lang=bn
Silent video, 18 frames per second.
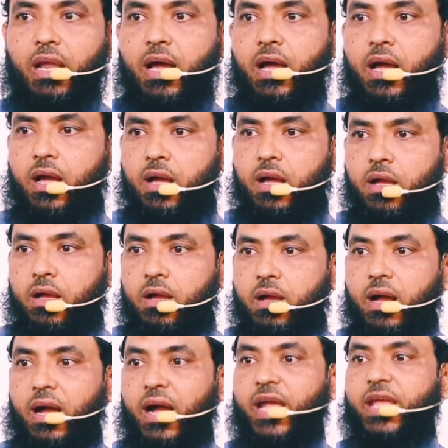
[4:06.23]
লাহা
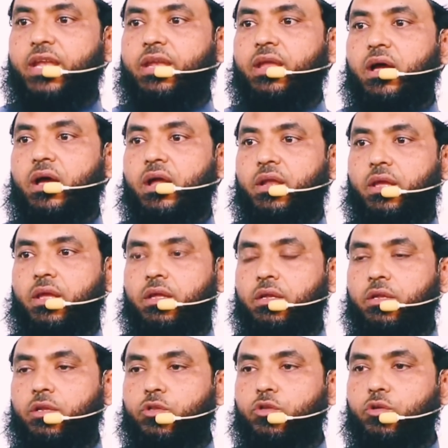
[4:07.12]
আইনানে
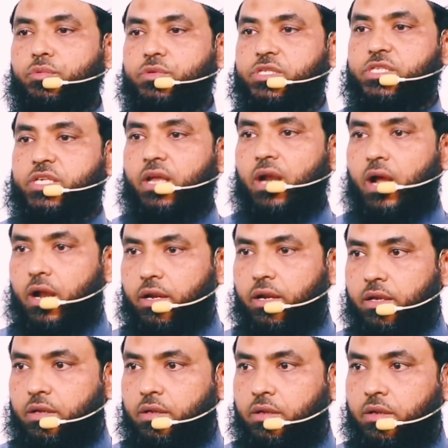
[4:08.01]
তবু
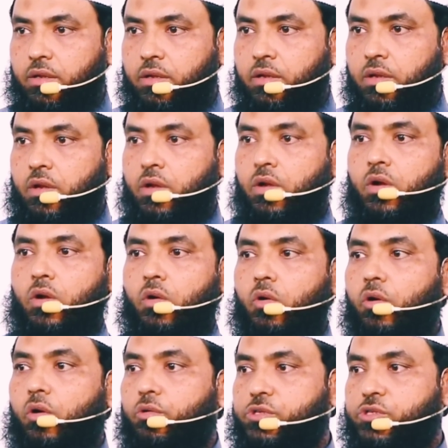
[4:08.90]
সেরানে
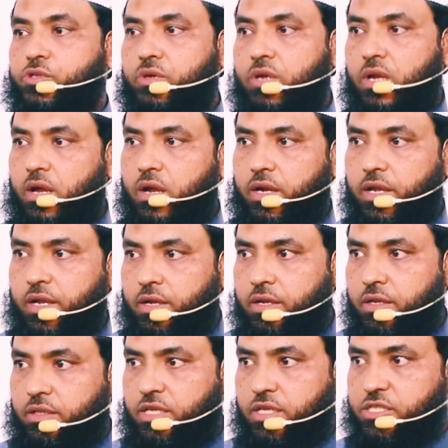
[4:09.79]
ও উজনানে
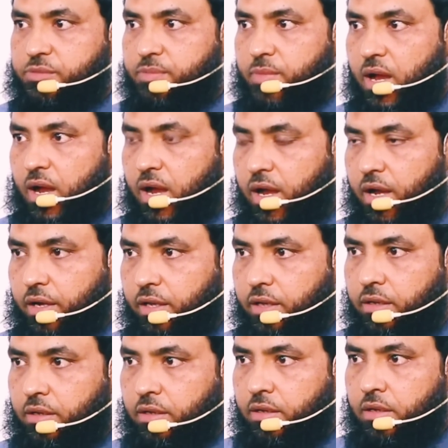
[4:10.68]
তসমা
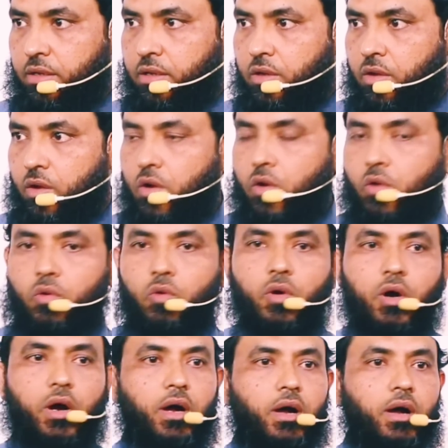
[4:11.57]
আনে
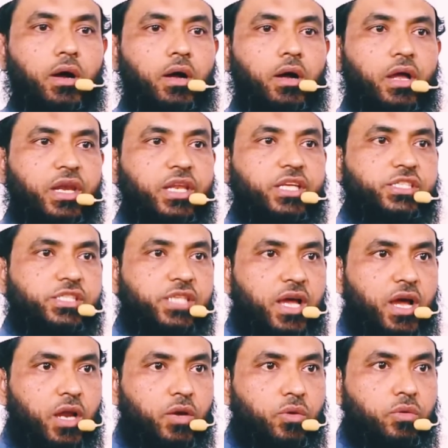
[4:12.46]
ও
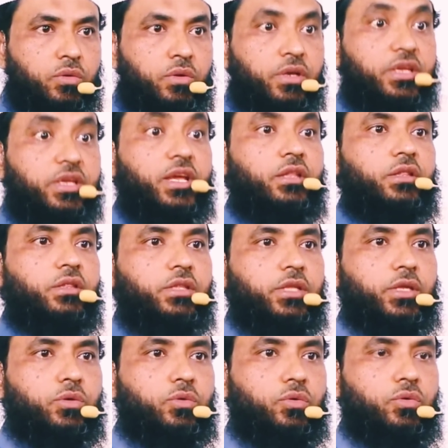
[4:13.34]
লিসানু
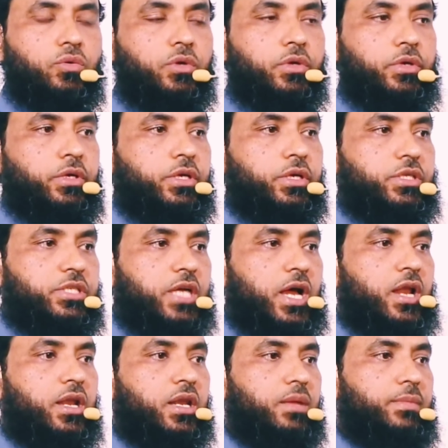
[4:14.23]
ইয়ান্তিকু
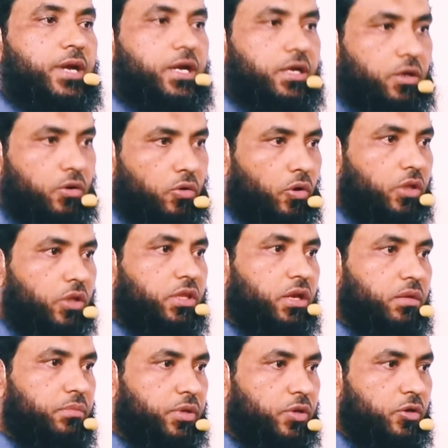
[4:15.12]
জাহান নামের একটা
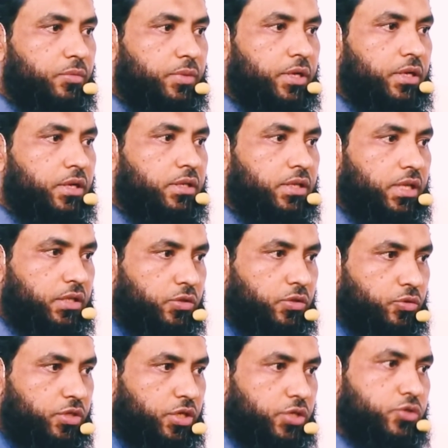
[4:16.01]
গরদান বেরোবে তাতে
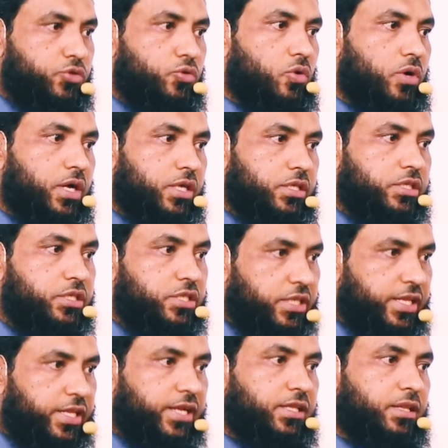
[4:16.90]
দুইটা চোখ আছে
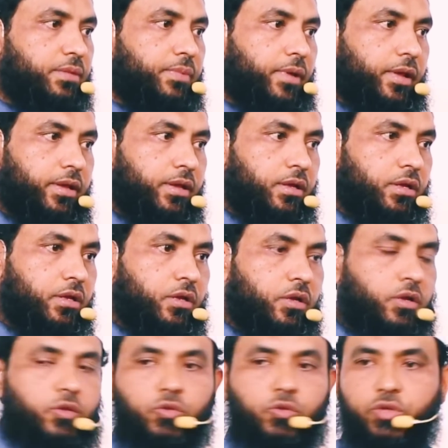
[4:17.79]
সে দেখতে পায়
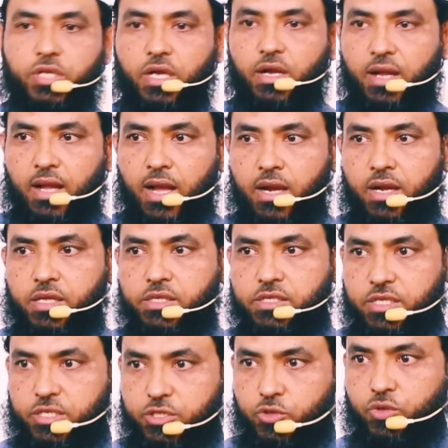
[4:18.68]
দুইটা কান
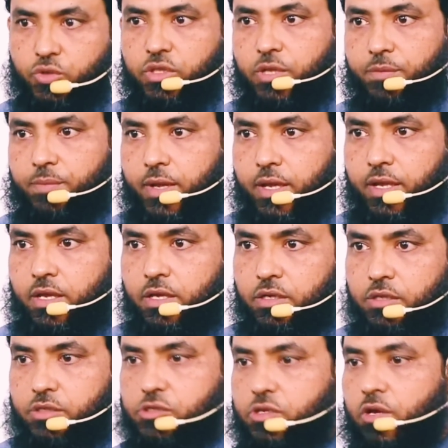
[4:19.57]
আছে শুনতে পায়
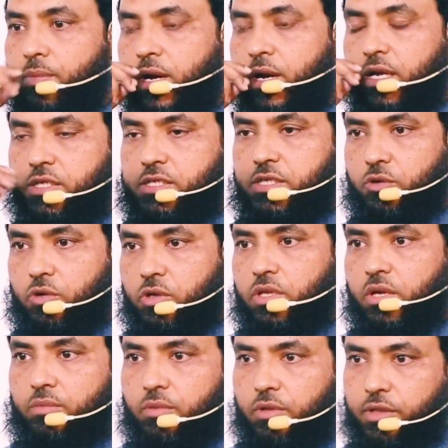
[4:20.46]
জবান আছে
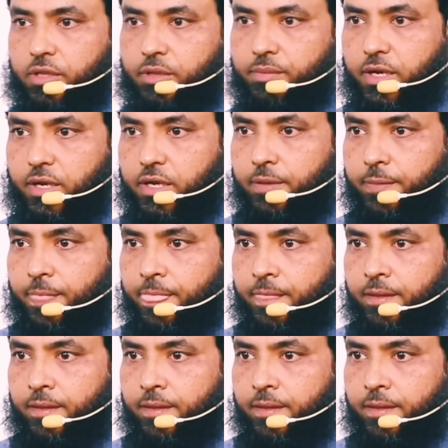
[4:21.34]
কথা বলতে পারে